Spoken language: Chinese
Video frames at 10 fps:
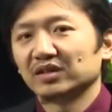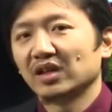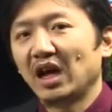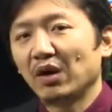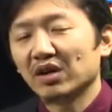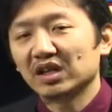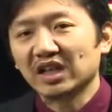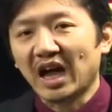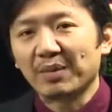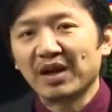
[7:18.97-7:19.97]
啊，或者
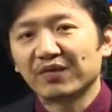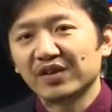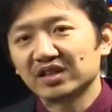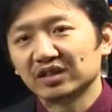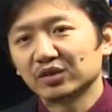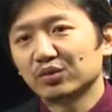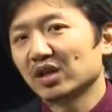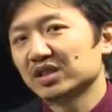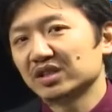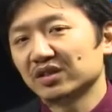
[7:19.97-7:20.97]
打扮非常的
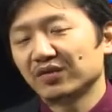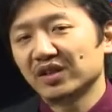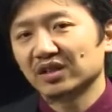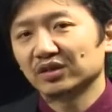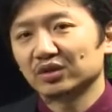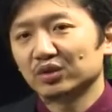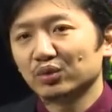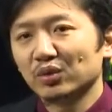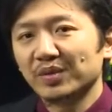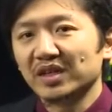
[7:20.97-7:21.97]
过时，非常的
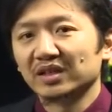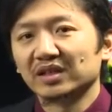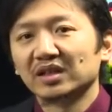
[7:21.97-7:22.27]
粗鄙，